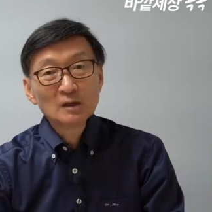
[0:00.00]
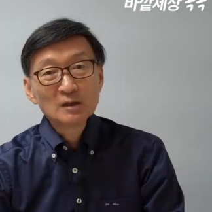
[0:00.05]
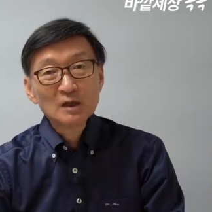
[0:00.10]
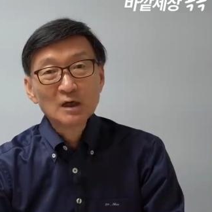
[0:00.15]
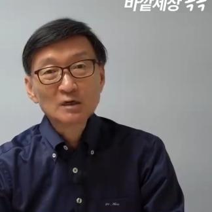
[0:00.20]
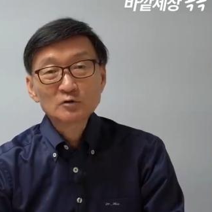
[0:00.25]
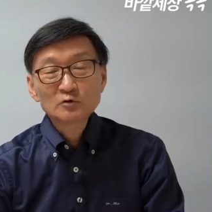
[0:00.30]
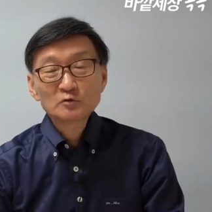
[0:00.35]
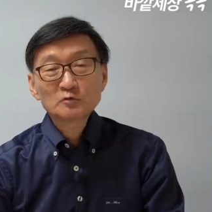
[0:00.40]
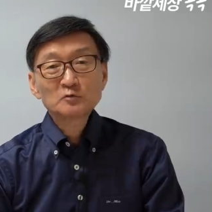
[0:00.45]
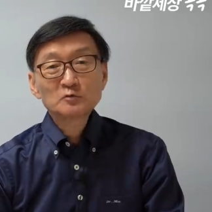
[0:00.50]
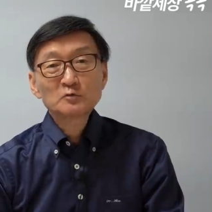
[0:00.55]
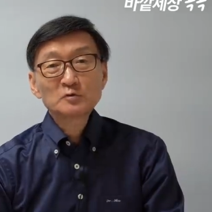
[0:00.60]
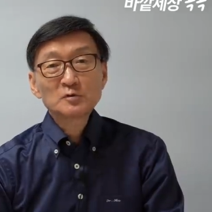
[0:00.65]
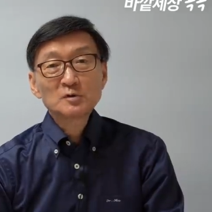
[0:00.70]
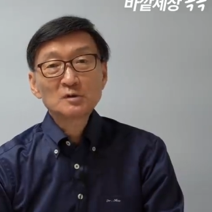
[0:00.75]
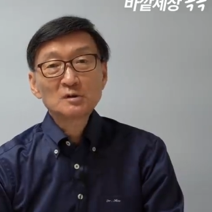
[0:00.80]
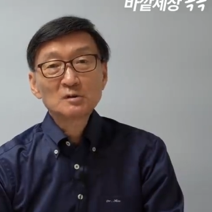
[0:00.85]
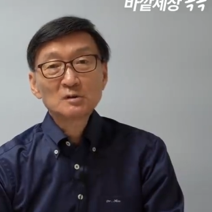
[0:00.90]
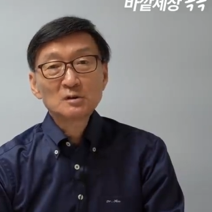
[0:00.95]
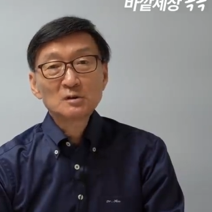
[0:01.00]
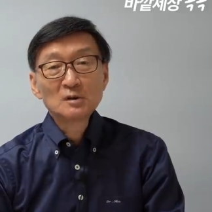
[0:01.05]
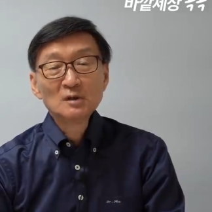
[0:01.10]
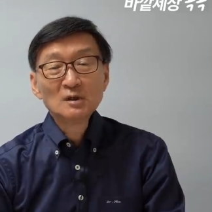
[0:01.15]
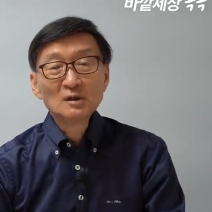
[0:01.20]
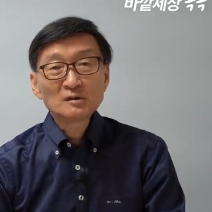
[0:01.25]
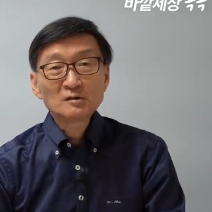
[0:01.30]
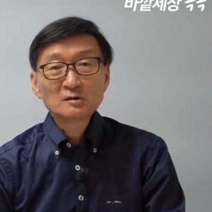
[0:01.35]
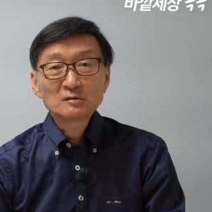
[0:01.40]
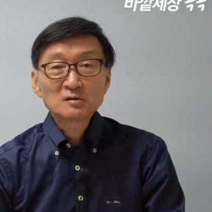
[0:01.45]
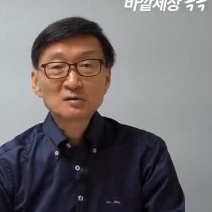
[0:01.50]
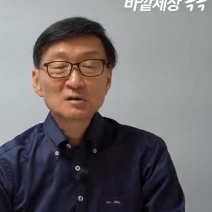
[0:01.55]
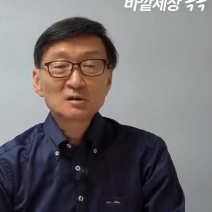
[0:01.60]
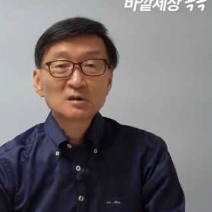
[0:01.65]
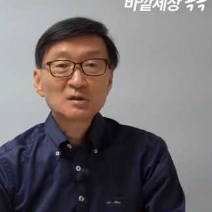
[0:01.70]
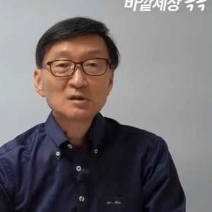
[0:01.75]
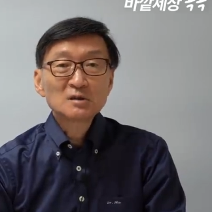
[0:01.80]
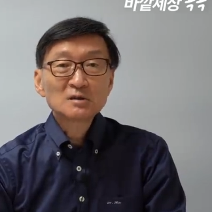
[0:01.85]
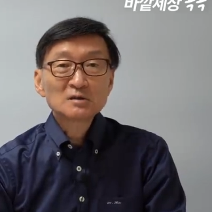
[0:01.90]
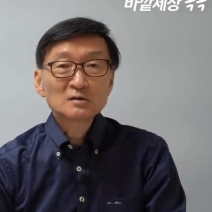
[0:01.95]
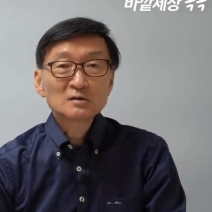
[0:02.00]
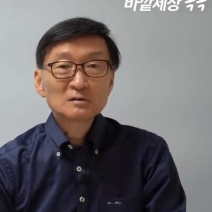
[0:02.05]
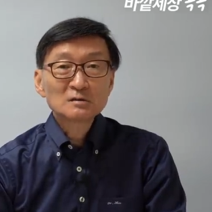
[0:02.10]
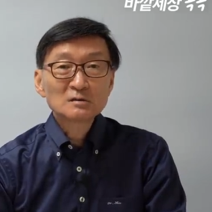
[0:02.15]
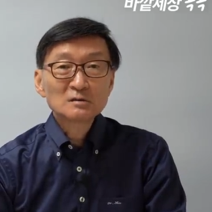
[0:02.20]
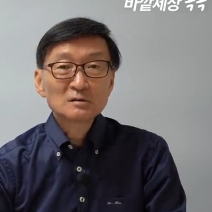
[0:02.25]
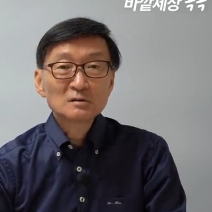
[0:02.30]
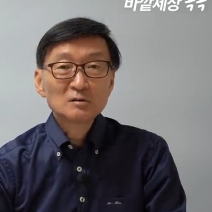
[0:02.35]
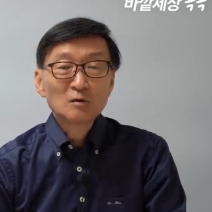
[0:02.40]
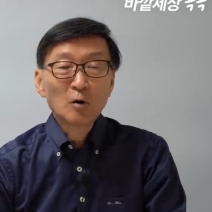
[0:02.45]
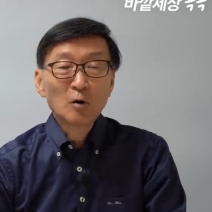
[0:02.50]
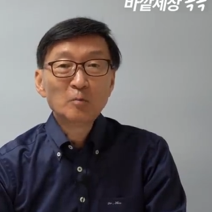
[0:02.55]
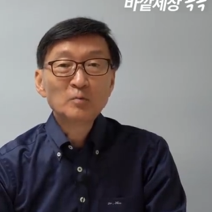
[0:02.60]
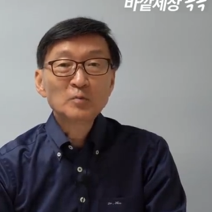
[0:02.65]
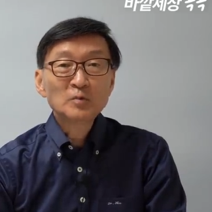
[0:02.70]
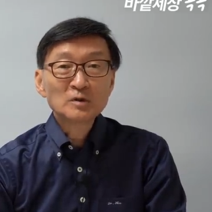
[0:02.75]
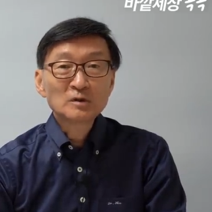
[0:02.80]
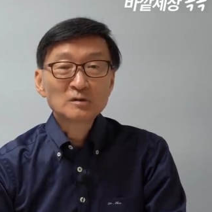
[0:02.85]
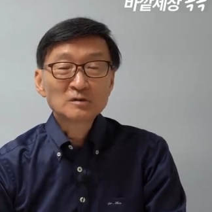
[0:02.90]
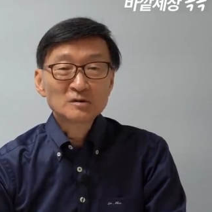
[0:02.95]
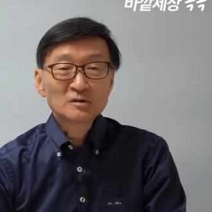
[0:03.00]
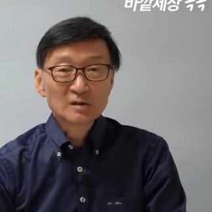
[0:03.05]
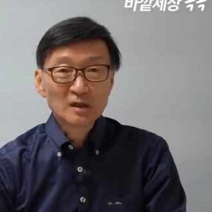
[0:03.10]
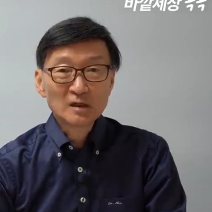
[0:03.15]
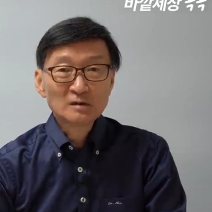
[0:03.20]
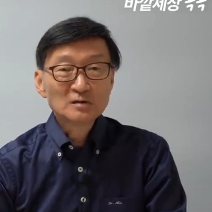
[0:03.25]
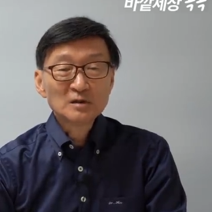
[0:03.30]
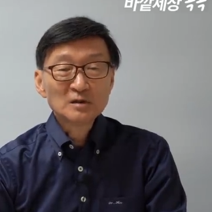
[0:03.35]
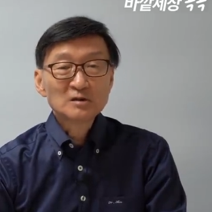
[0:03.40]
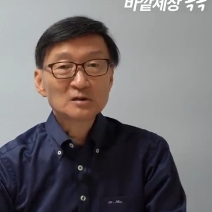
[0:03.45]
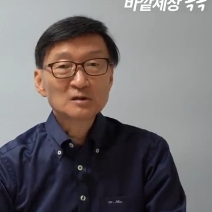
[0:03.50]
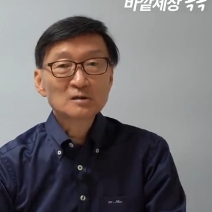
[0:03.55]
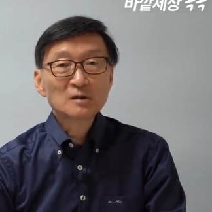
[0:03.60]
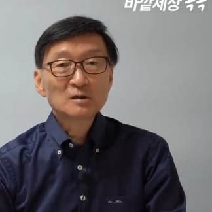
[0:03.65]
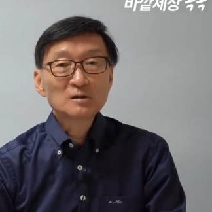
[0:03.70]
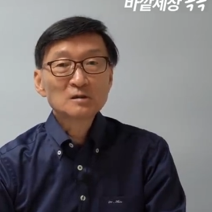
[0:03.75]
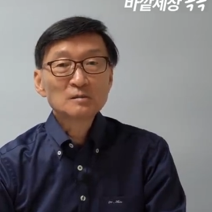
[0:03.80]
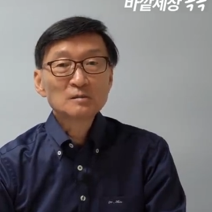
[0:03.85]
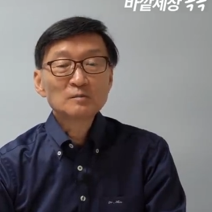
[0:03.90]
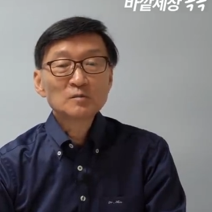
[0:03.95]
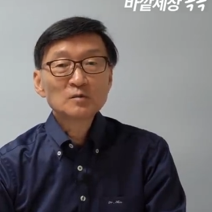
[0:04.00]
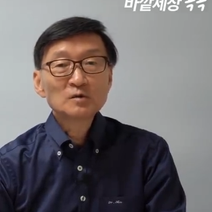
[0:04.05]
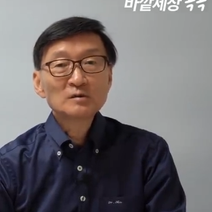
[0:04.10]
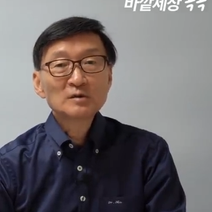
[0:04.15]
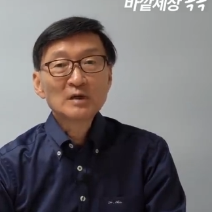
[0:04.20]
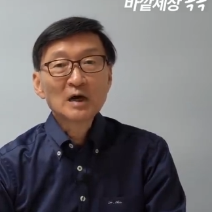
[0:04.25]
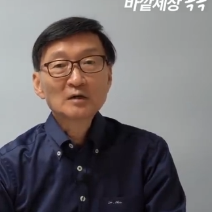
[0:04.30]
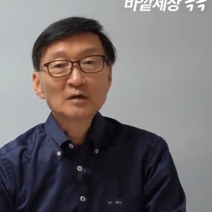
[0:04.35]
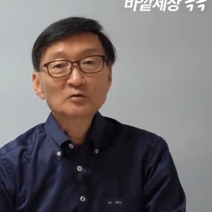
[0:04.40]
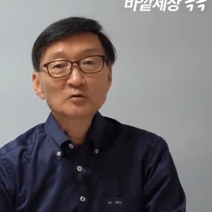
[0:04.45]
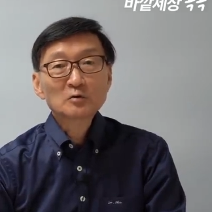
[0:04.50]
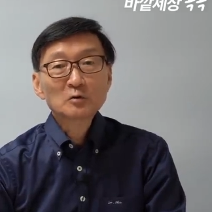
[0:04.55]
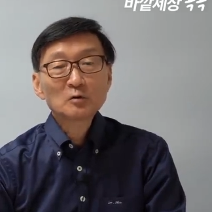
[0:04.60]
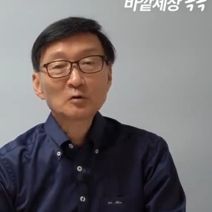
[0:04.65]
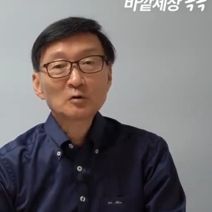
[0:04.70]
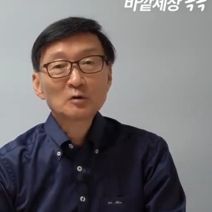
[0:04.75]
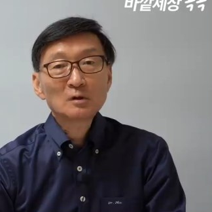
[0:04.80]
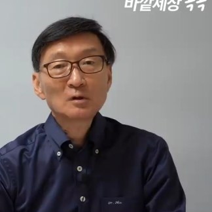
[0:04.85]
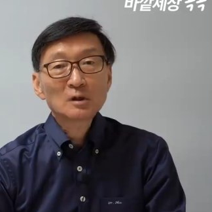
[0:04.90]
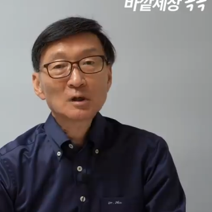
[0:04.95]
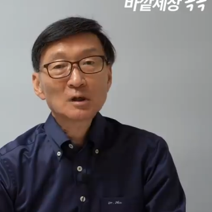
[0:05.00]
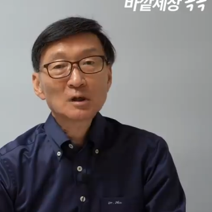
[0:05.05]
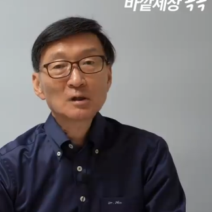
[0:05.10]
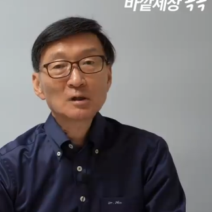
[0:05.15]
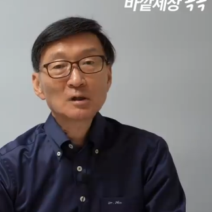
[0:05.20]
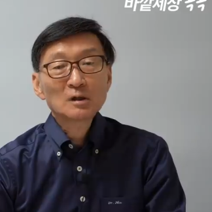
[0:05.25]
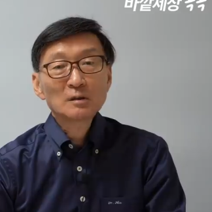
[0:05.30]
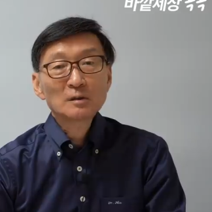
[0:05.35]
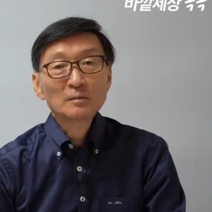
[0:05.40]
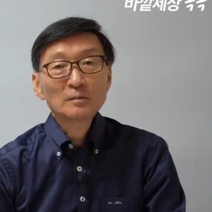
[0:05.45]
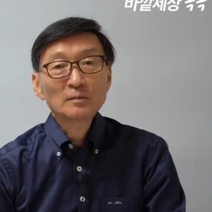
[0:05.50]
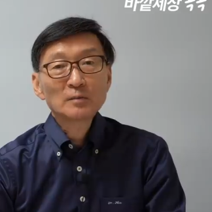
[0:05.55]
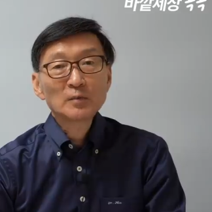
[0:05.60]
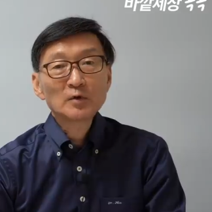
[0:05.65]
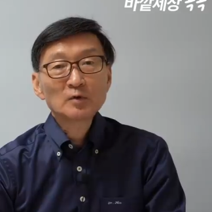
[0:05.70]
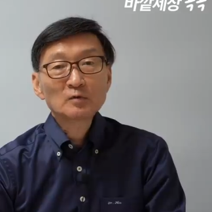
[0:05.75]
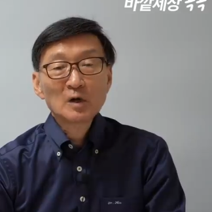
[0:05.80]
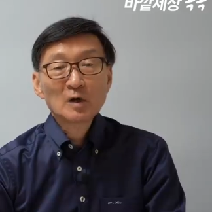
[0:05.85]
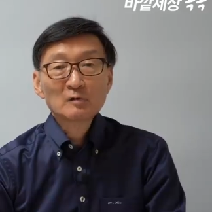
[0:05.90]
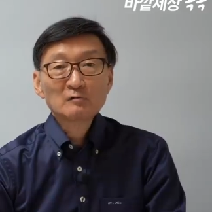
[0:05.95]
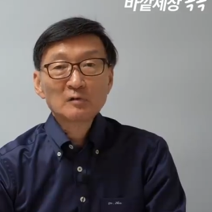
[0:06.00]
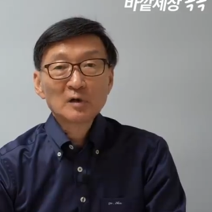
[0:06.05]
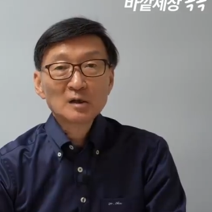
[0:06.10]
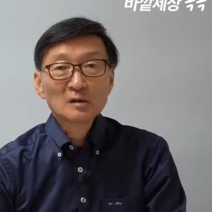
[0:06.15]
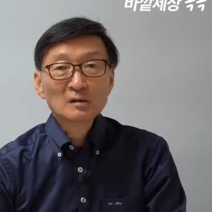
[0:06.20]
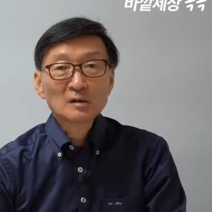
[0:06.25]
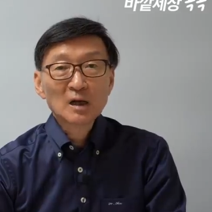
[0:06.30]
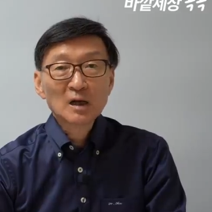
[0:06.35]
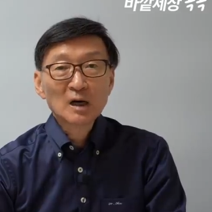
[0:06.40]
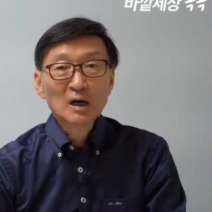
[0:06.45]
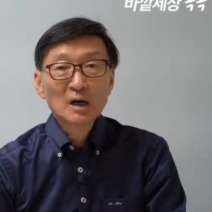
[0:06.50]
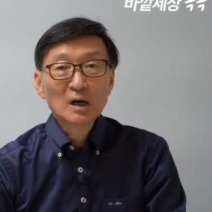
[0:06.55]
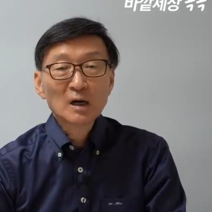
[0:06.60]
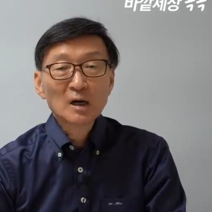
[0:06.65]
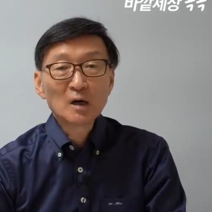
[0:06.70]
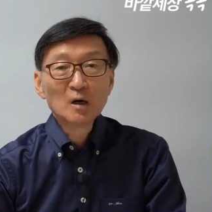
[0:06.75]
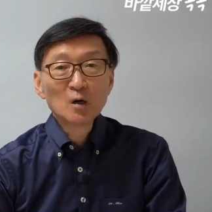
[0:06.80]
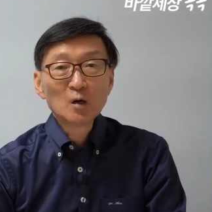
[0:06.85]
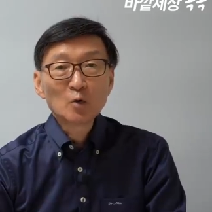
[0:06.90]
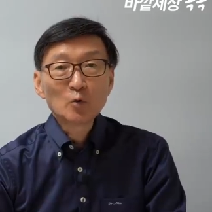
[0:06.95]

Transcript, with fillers: 야, 중국이 저 지킬 수 없는, 굉장히 지키기 힘든 약속을 그니까 미국하고 했구나.